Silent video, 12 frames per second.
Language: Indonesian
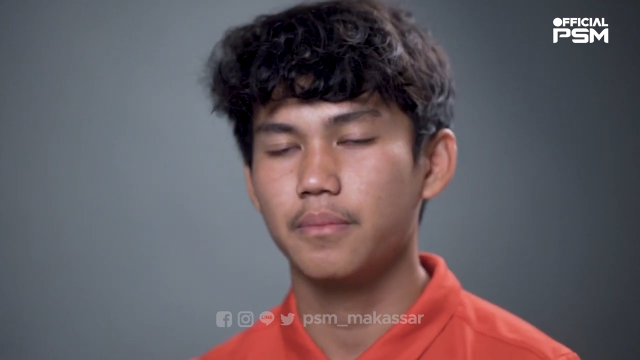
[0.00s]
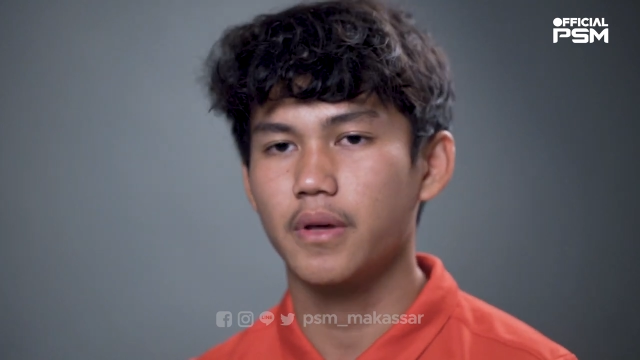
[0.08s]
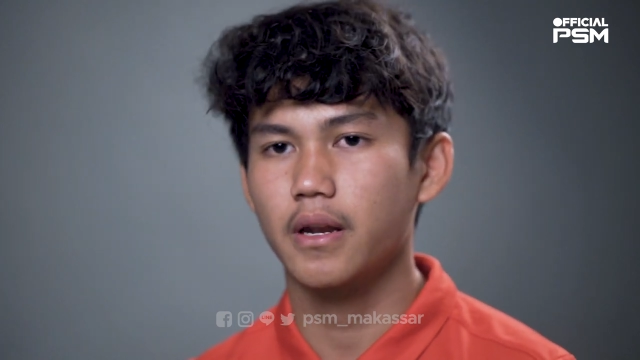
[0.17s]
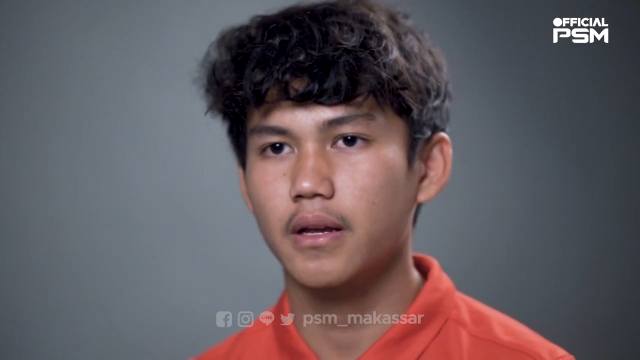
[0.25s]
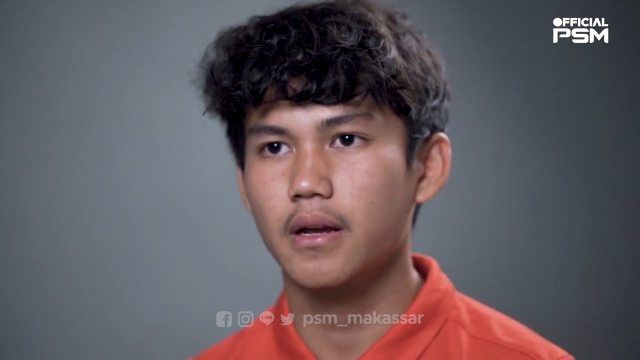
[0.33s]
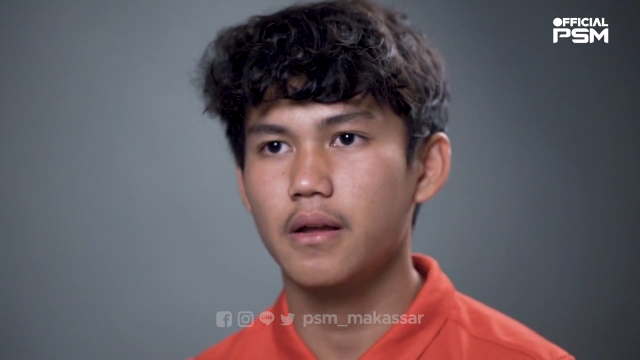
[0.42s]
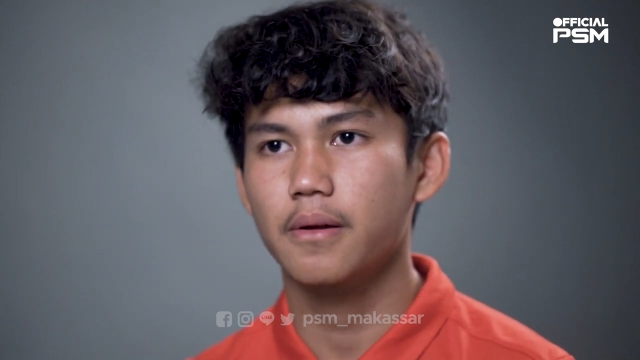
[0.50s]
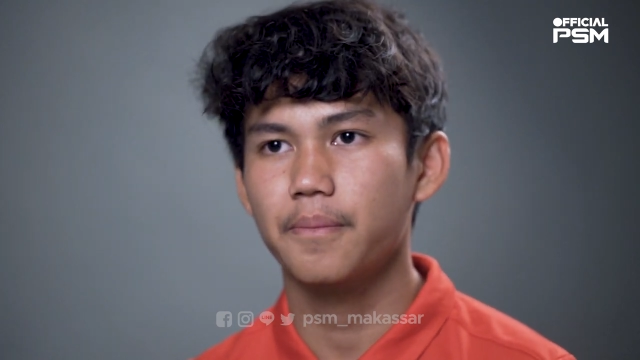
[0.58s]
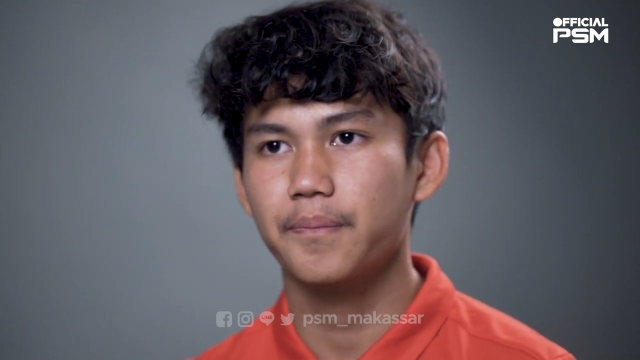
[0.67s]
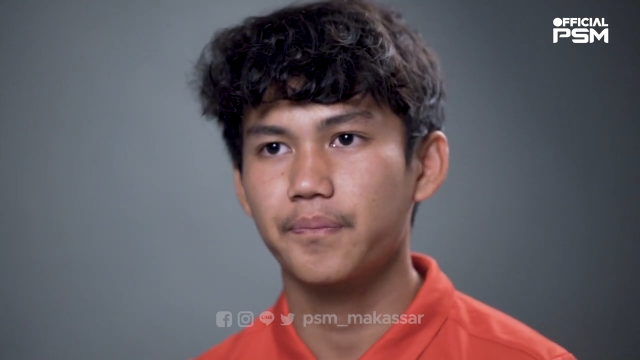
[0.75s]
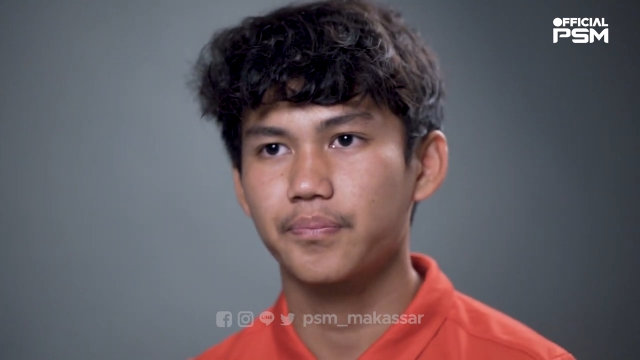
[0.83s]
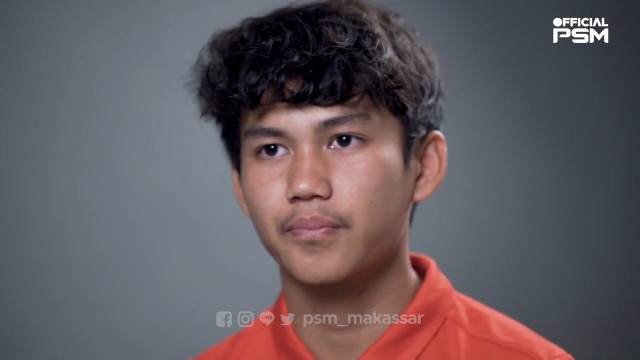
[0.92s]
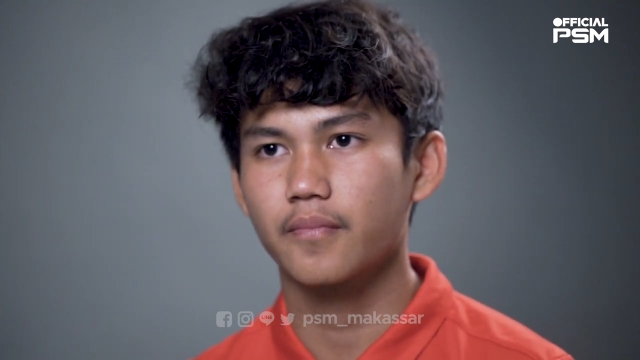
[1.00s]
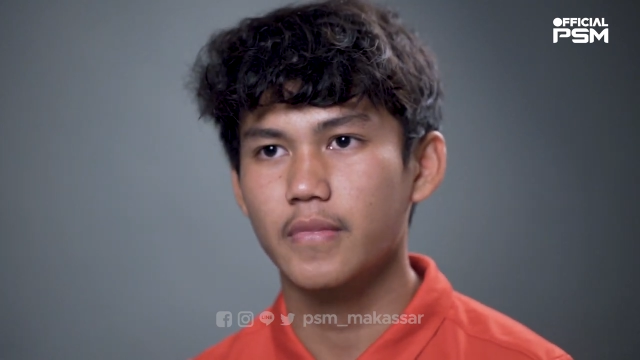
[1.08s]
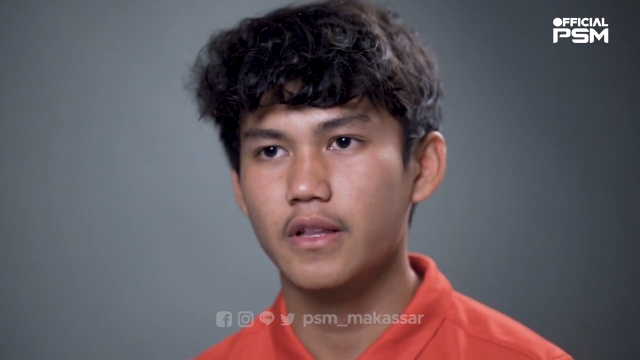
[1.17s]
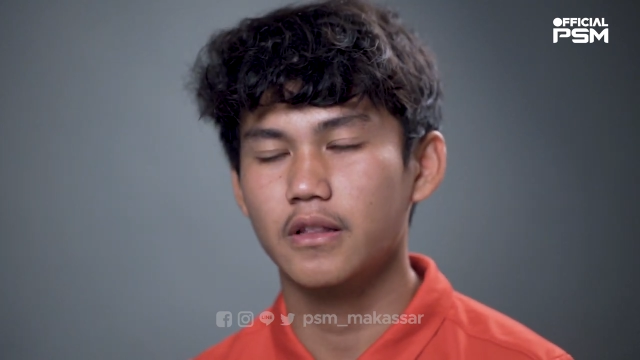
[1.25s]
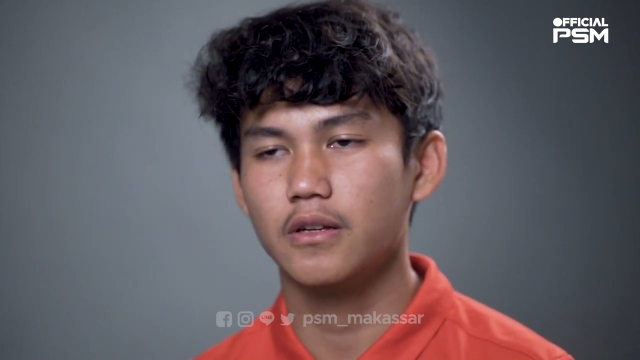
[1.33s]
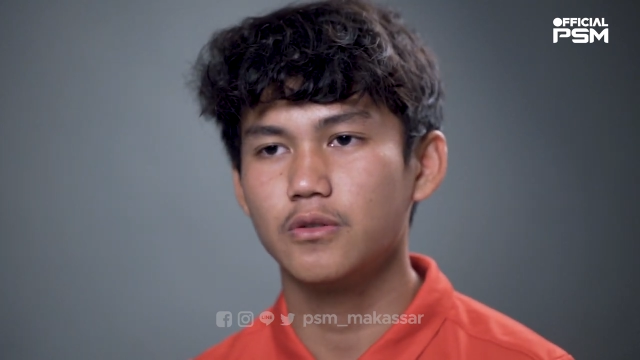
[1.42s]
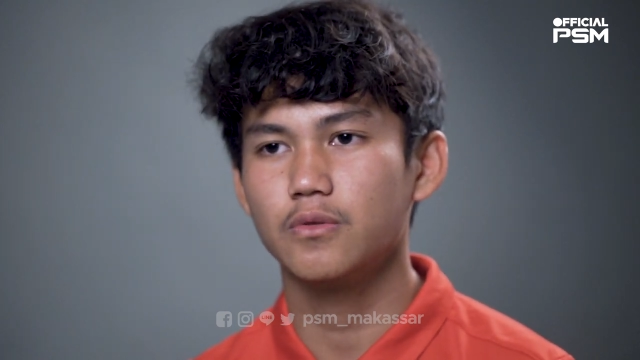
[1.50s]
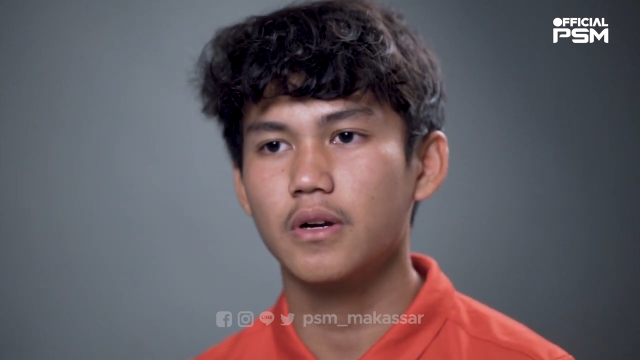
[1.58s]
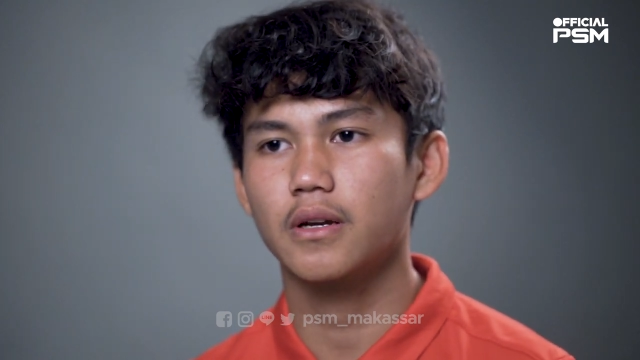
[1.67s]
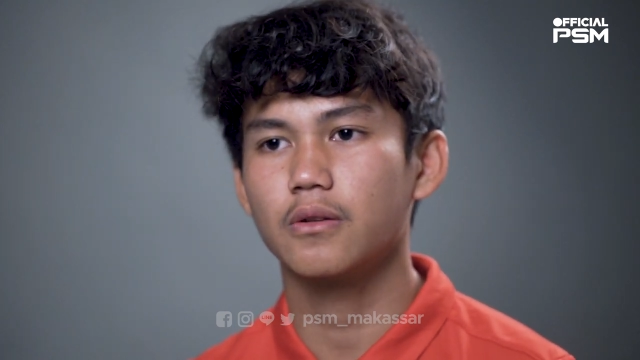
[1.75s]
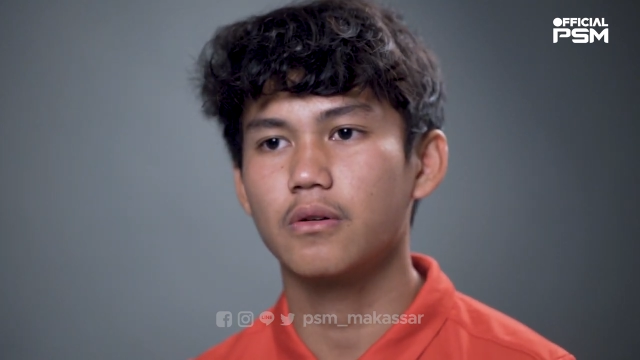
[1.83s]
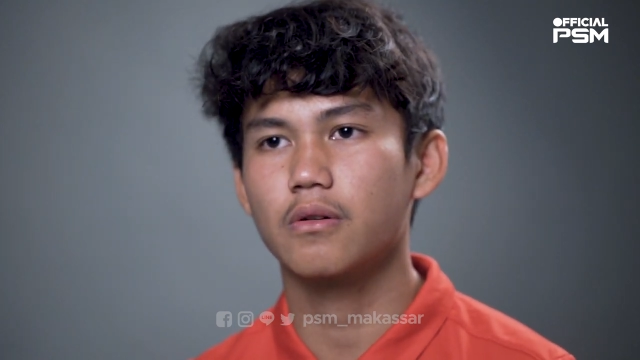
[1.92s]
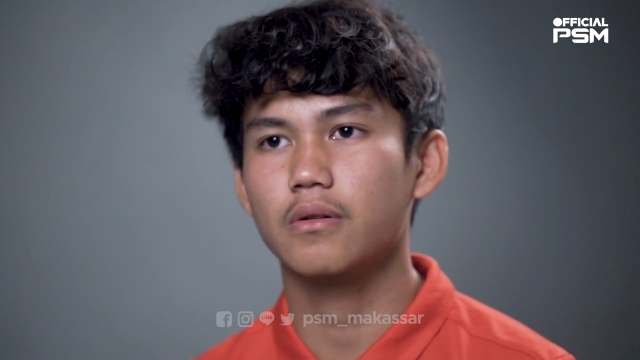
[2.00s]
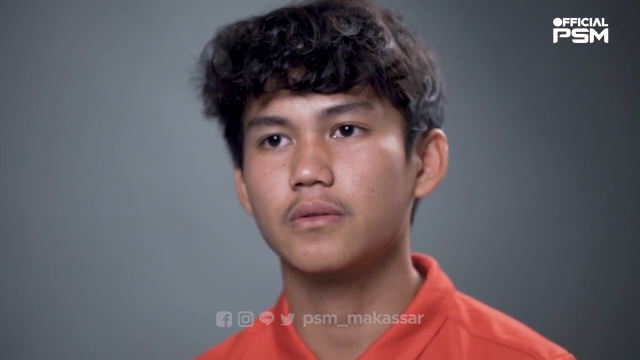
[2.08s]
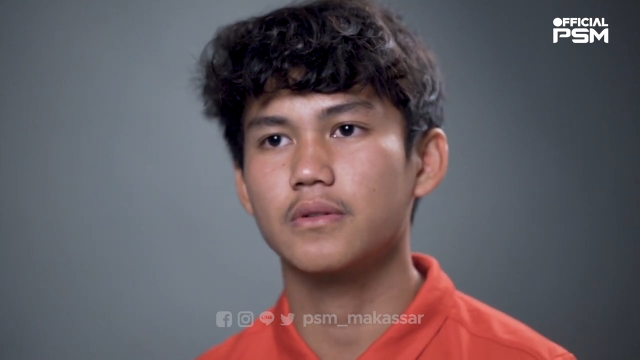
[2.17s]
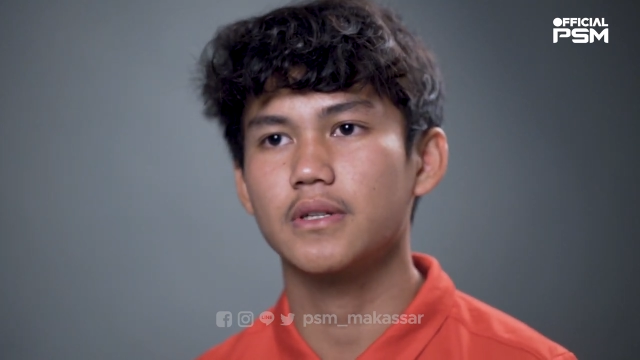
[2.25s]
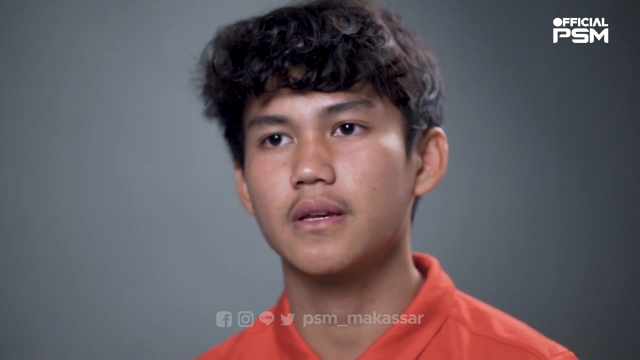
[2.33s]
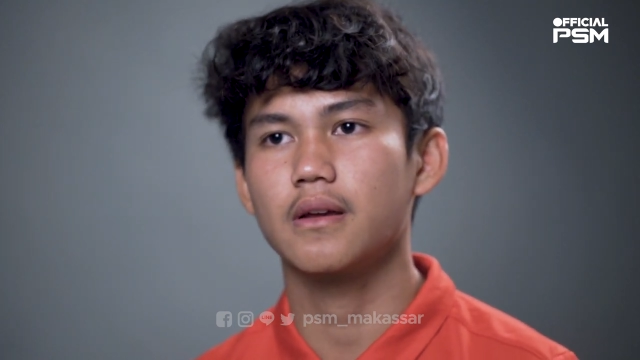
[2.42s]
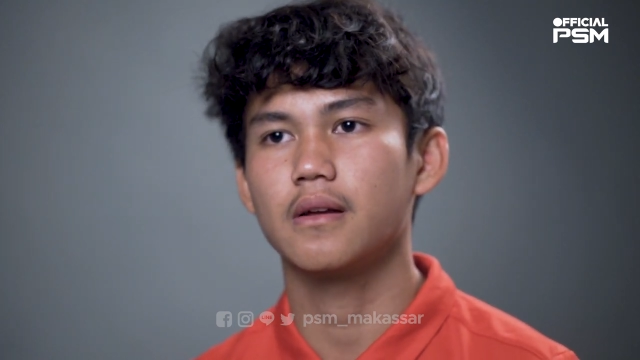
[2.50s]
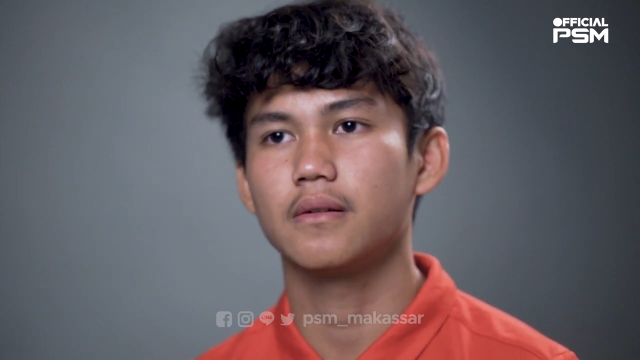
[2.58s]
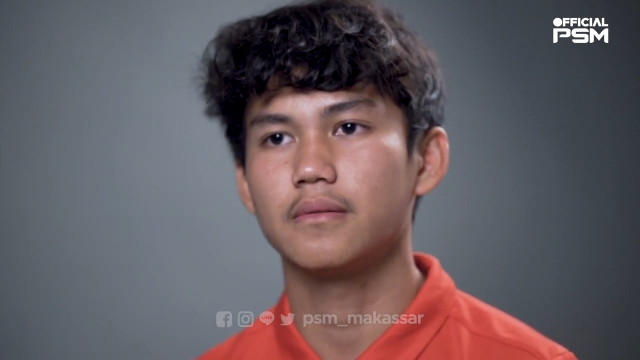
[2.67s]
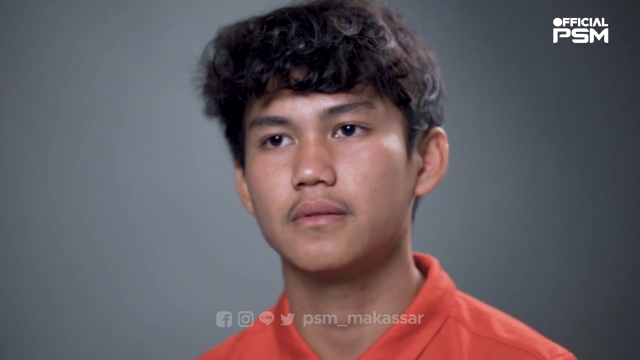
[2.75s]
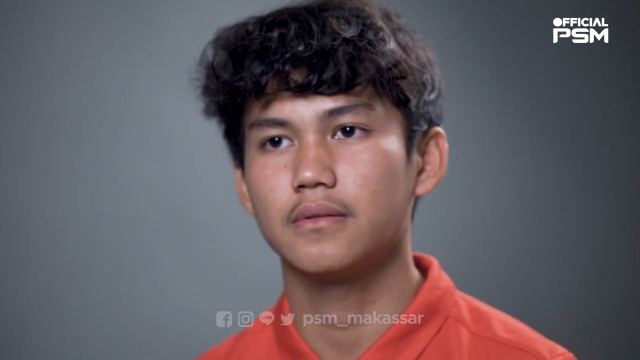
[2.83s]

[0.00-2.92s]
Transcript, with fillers: mereka dan juga kedua orang tua saya